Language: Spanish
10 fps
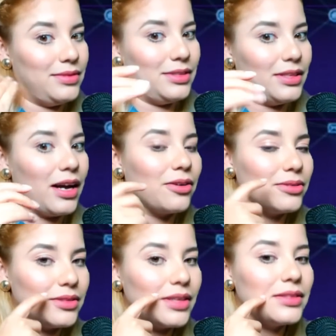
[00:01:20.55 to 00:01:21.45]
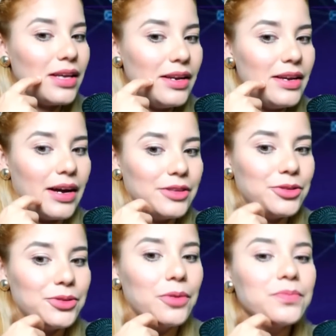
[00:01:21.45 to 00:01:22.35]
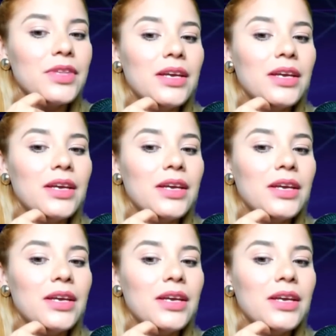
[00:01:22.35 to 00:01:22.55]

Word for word: esta cosa seria esto.